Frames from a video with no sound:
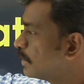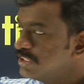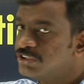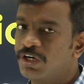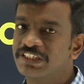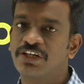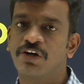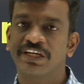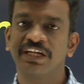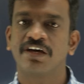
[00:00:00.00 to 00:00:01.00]
போடுங்க சாய்ஸ்
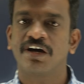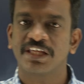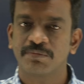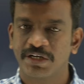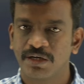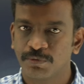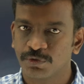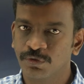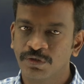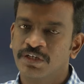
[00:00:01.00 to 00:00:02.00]
லாக்கிங் நாளைக்கு பண்ணால்
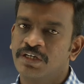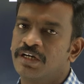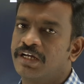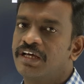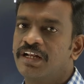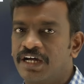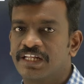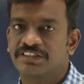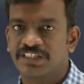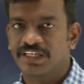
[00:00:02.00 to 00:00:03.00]
போதும் ஏன்னா
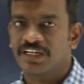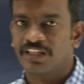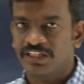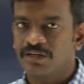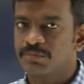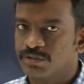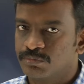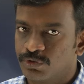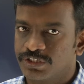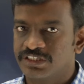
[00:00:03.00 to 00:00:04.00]
நாளைக்கு சாயங்காலம் தான் நமக்கு
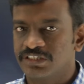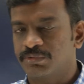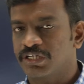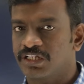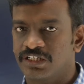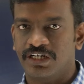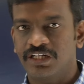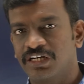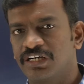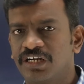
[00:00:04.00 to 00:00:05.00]
முடியுது அப்படிங்கிறதுனால
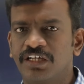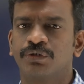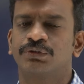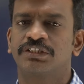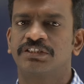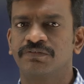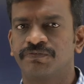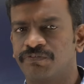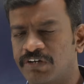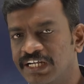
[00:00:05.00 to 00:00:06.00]
நல்லா யோசித்து
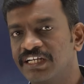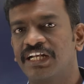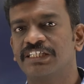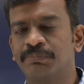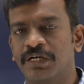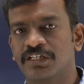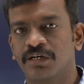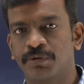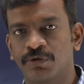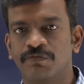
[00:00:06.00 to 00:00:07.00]
ஃபைனலைஸ் பண்ணது
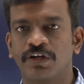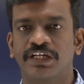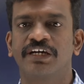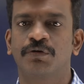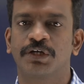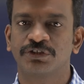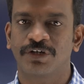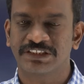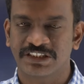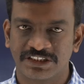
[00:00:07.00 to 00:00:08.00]
பண்ணதுக்கப்புறம் இவ்வளோ தான் என்னுடைய
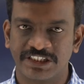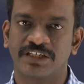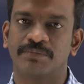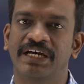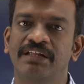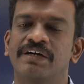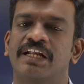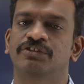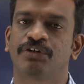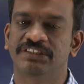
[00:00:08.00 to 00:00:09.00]
சாய்ஸஸ் இதுக்கு மேலே
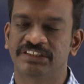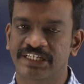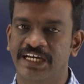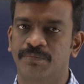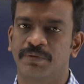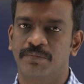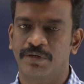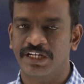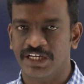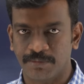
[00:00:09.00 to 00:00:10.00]
வேறு சாய்ஸஸ் நான் ஆட் பண்ண
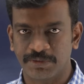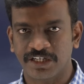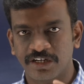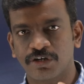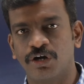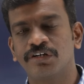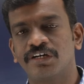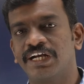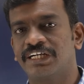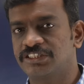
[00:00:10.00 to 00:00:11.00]
மாட்டேன் அப்படிங்கிற
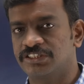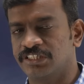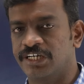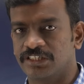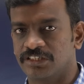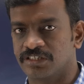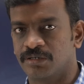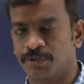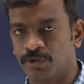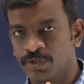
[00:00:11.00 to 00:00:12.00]
கான்க்ரீட் டிசிஷன்
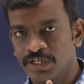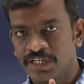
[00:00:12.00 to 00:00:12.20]
எடுத்ததுக்கப்புறம்